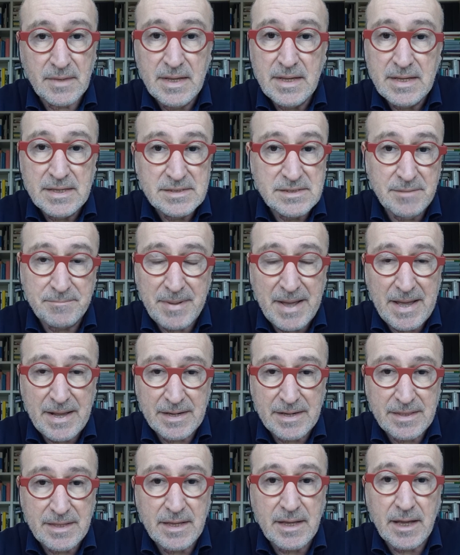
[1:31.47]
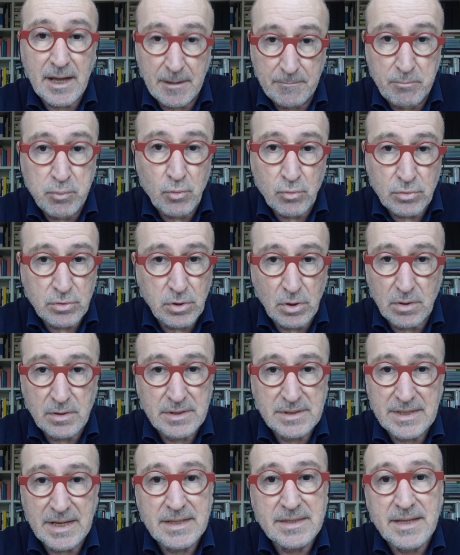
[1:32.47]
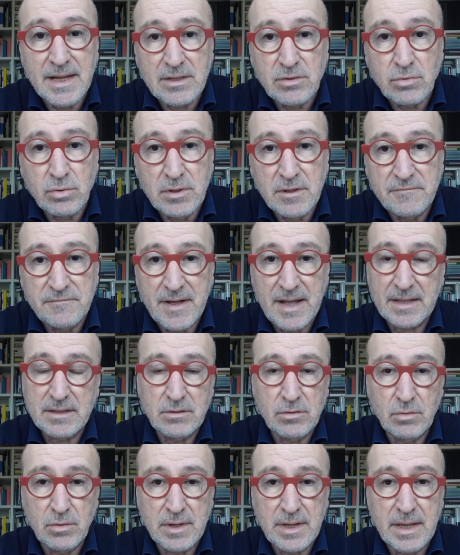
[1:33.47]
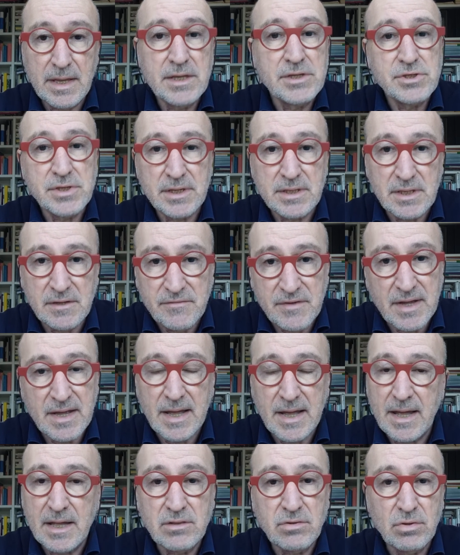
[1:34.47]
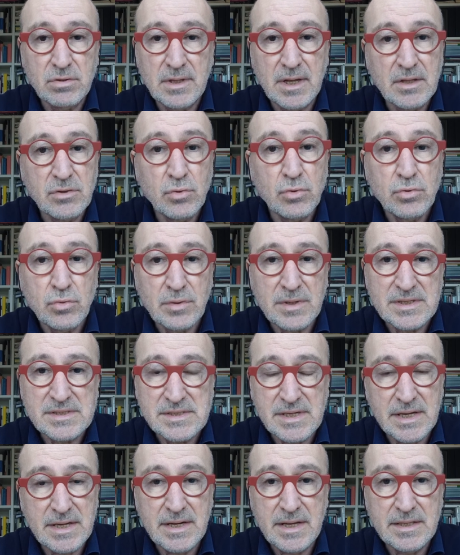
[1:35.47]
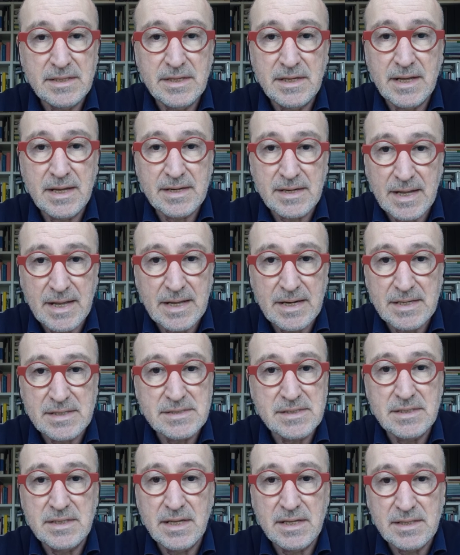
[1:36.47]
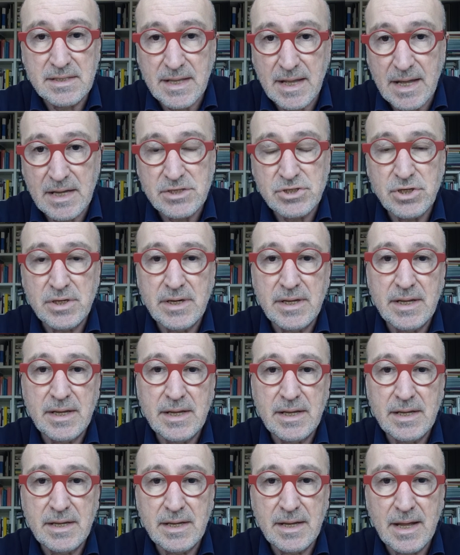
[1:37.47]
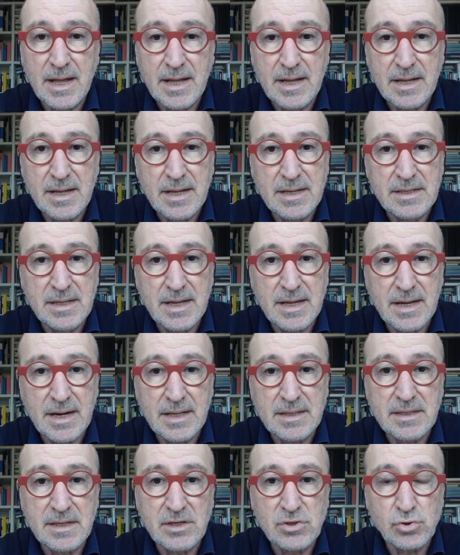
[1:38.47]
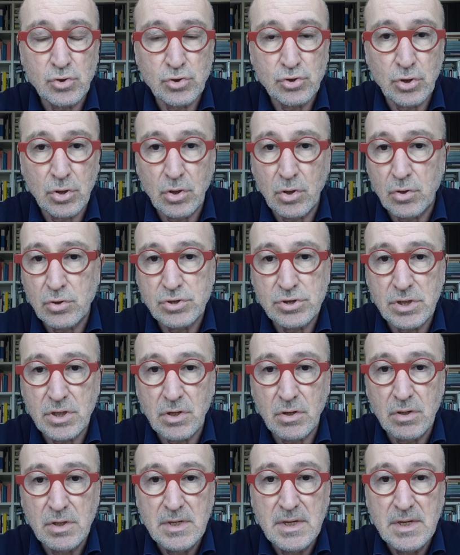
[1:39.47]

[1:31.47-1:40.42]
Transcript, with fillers: Si parte appunto dal dato di fatto che è certificato da tutta una serie di analisi, di indagini anche di carattere sociologico.